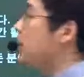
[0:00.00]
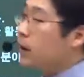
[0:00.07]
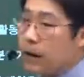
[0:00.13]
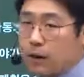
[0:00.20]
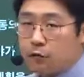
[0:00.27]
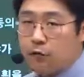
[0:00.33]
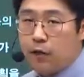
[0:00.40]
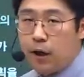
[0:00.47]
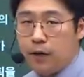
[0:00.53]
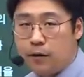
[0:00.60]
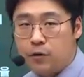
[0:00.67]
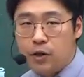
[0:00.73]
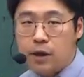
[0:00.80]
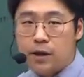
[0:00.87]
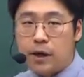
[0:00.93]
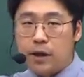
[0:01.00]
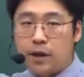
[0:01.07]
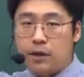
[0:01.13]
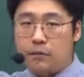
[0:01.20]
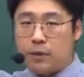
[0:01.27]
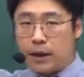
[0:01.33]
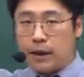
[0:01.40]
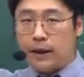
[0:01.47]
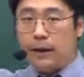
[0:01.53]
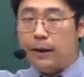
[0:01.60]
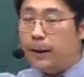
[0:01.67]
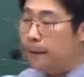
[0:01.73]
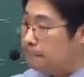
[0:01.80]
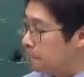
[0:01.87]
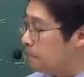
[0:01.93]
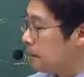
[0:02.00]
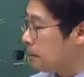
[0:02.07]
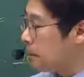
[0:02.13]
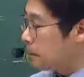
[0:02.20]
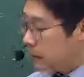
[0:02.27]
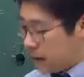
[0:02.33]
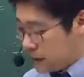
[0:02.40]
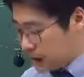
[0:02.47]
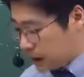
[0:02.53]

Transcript: 네, 국가에서 최상의 개념이니까, 네,